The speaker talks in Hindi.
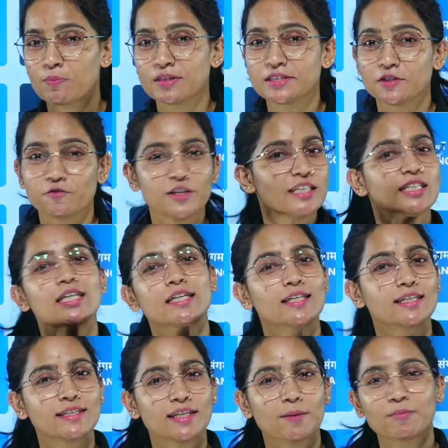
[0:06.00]
बच्चे वेट कर रहे
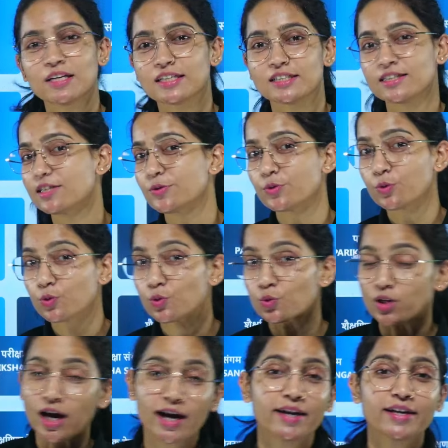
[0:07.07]
थे अपने रिजल्ट्स को
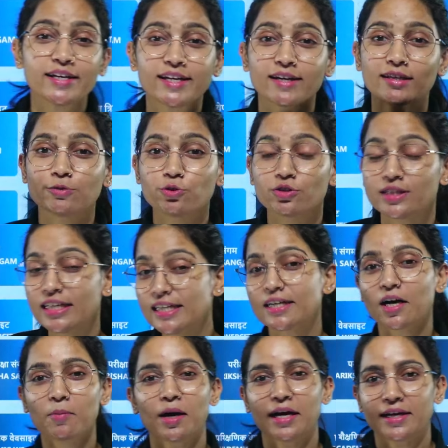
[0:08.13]
सुधारने के लिए वो दिन
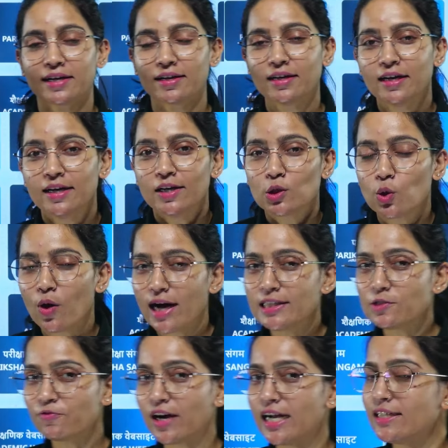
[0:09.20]
कब आएगा तो आज
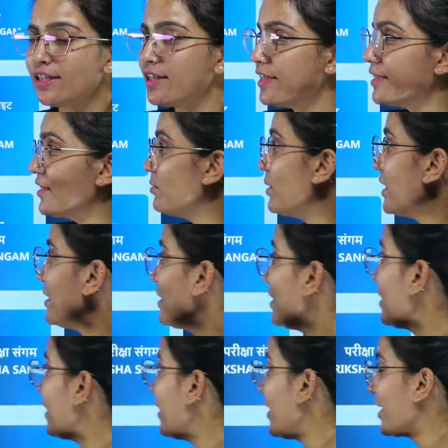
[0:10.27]
फाइनली सीबीएसई e
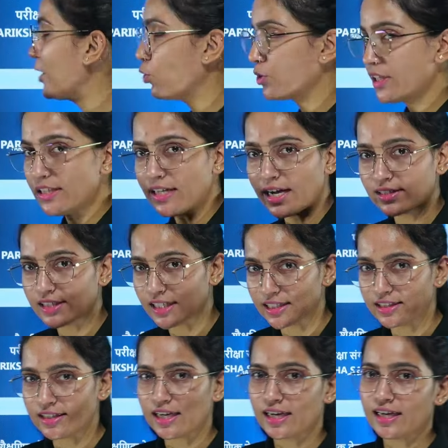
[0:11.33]
ने एक नोटिस जारी कर
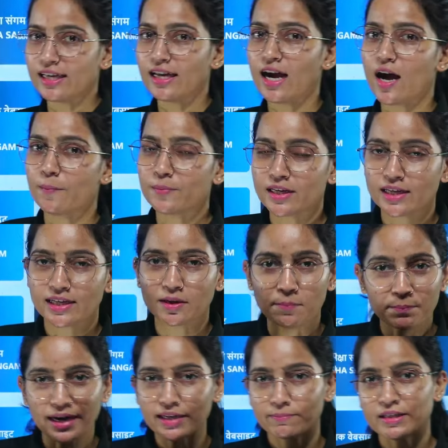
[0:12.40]
दिया है आपके
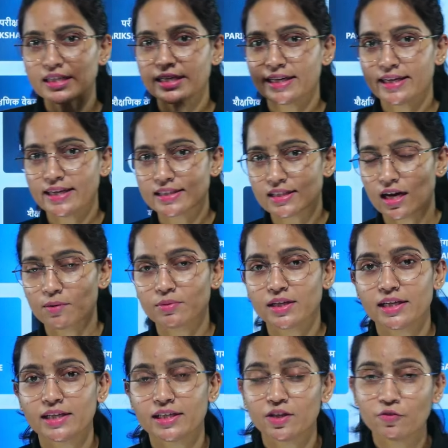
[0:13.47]
कंपार्टमेंट के एग्जाम के
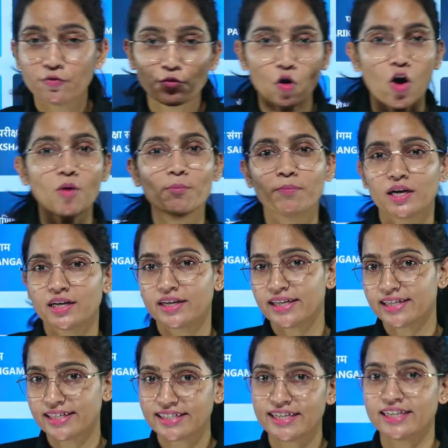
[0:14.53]
लिए फॉर्म भरने
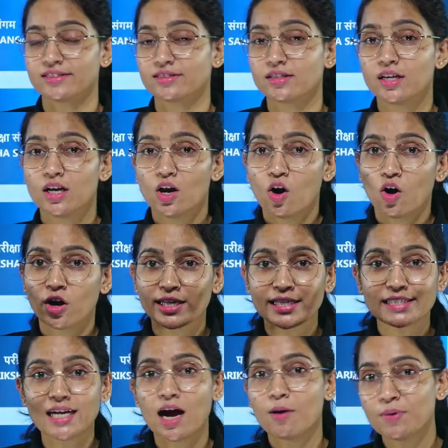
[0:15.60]
के डेट्स और
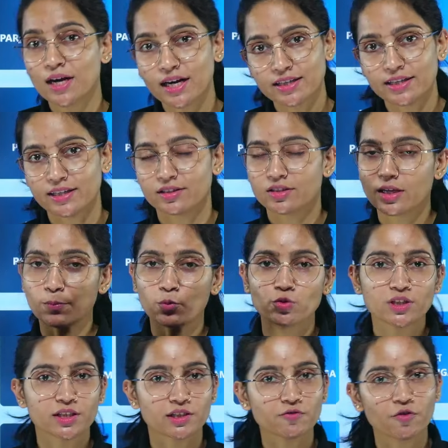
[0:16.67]
एग्जाम का डेट सब कुछ
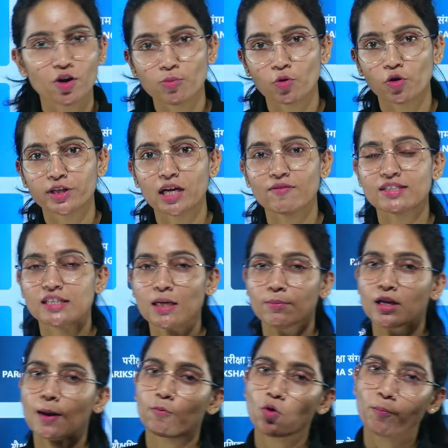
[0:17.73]
कन्फर्म हो गया वैसे हमने
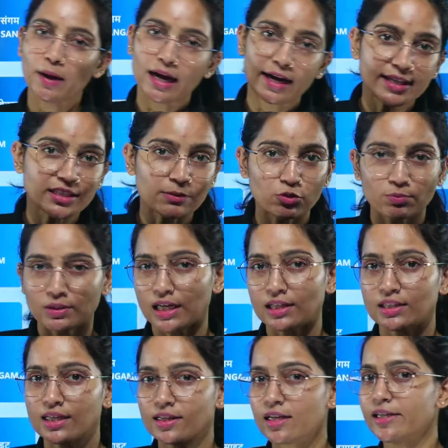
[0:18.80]
आपको पहले ही सब कुछ बता
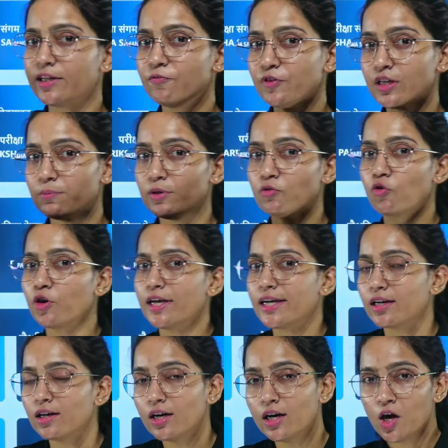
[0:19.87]
दिया था लेकिन फिर भी वो एक
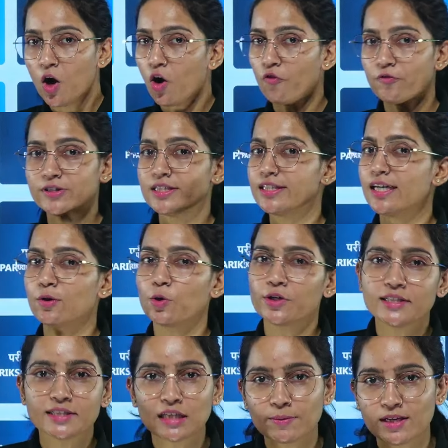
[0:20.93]
ऑफिशियल
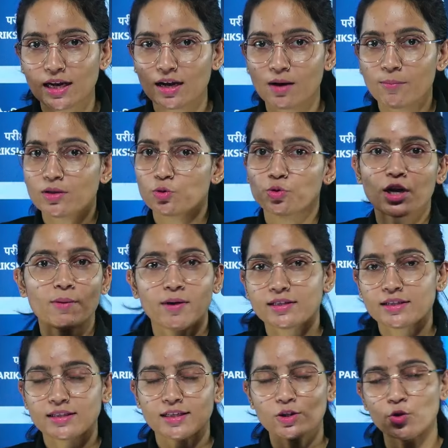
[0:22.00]
नोटिस के बिना हम अधूरा
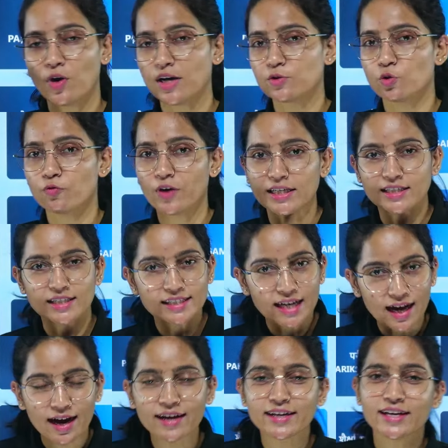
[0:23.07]
मानते हैं तो आज वो फाइनली
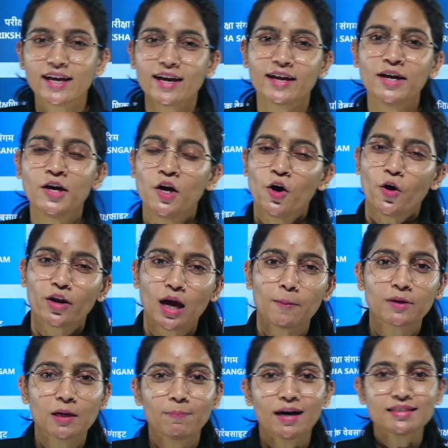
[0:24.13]
आ गया है और
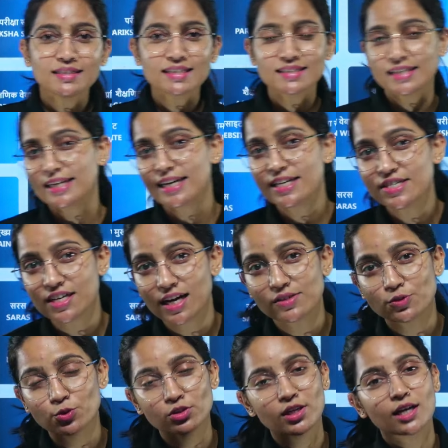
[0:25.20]
आपके पास एक सेकेंड चांस
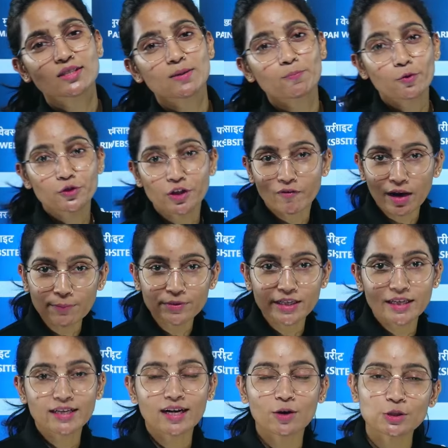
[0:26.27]
दो साल सबको जवाब
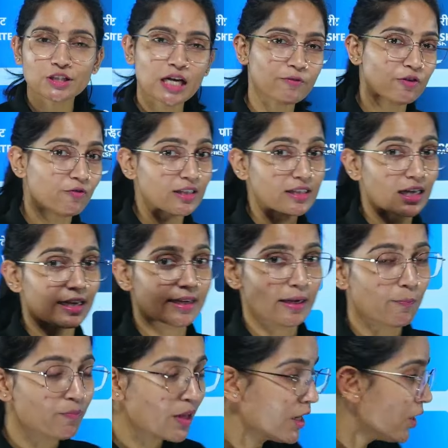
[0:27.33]
देने का उसका भी वक्त आ गया
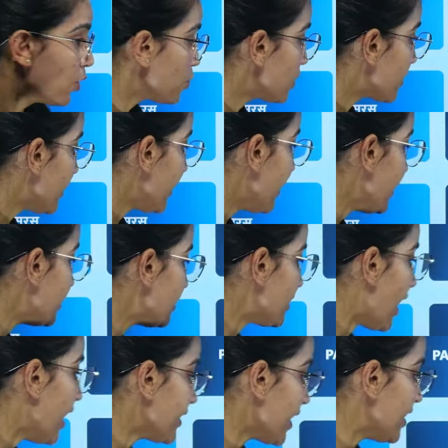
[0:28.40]
उसके
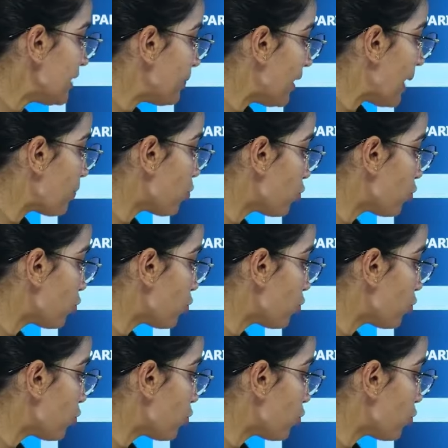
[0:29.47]
स्टार्ट करने से पहले आपको